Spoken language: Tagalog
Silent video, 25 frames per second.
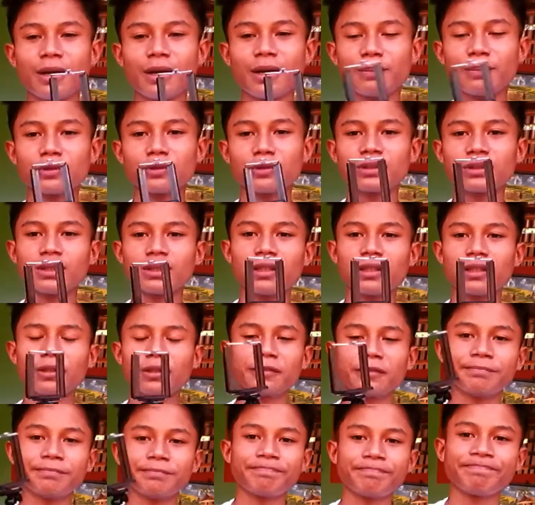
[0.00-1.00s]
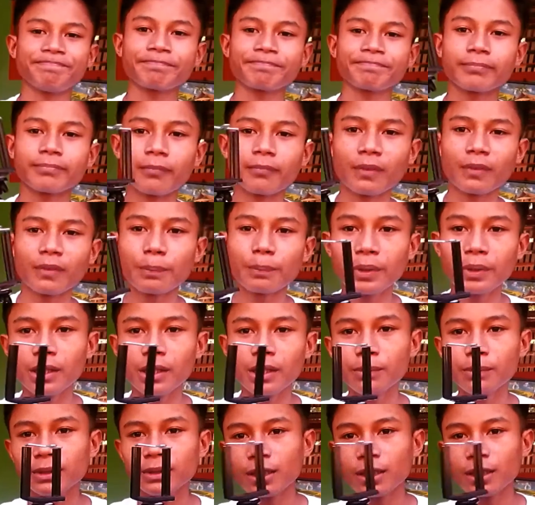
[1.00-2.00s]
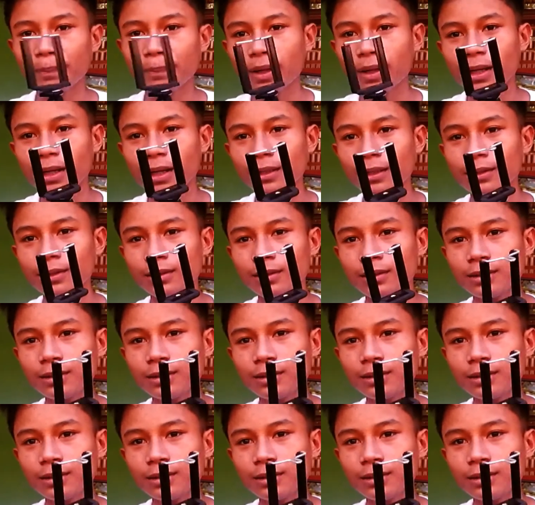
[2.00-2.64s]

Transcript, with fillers: Tapos ano, pwede mo siya pang